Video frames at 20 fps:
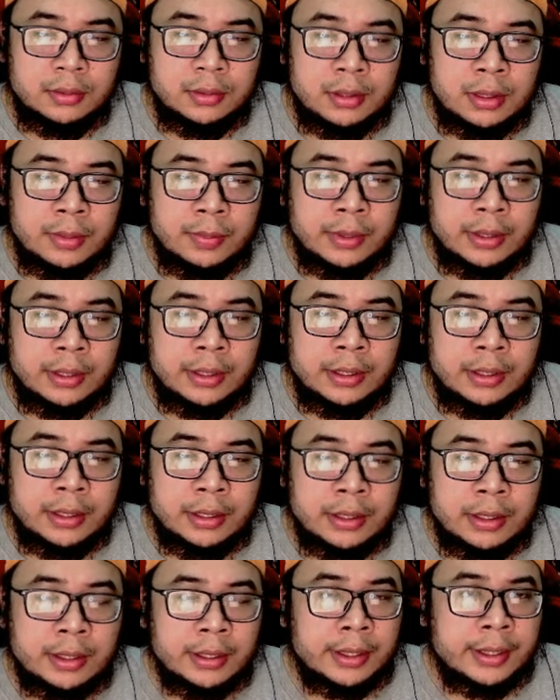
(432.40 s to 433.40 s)
apakah dia
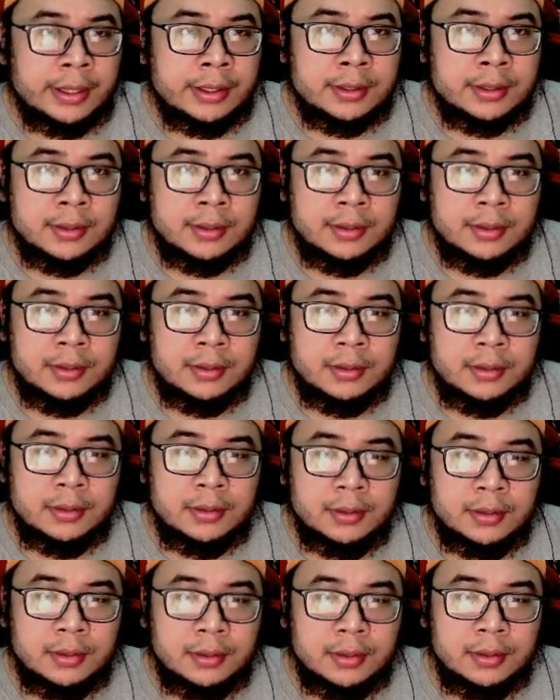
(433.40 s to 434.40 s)
nge-crash
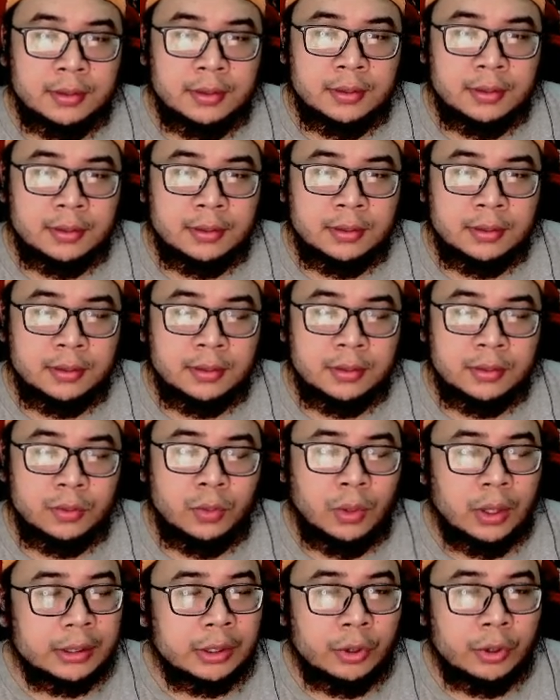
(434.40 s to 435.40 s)
gue
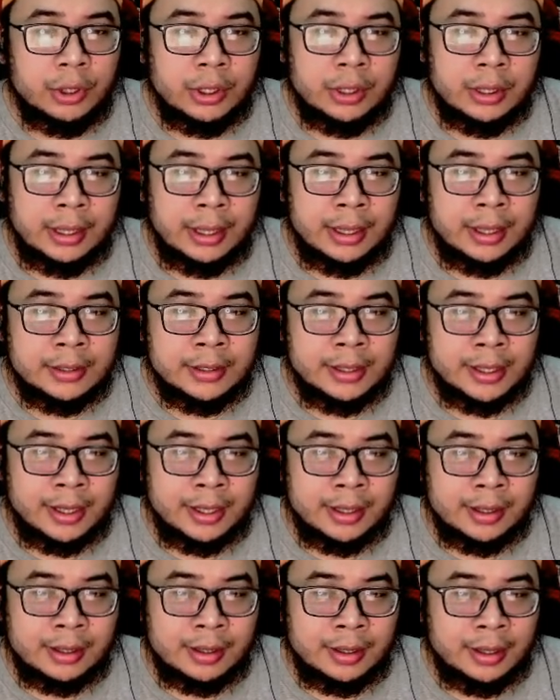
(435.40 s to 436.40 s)
nggak tahu ini SR
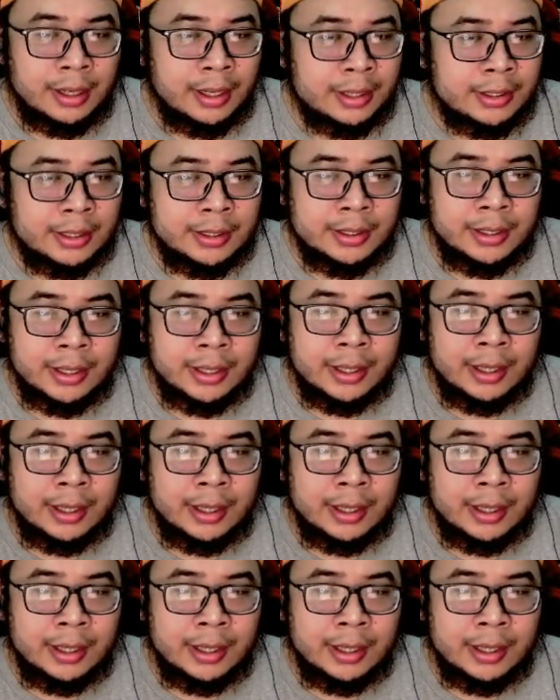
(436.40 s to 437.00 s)
SSR nya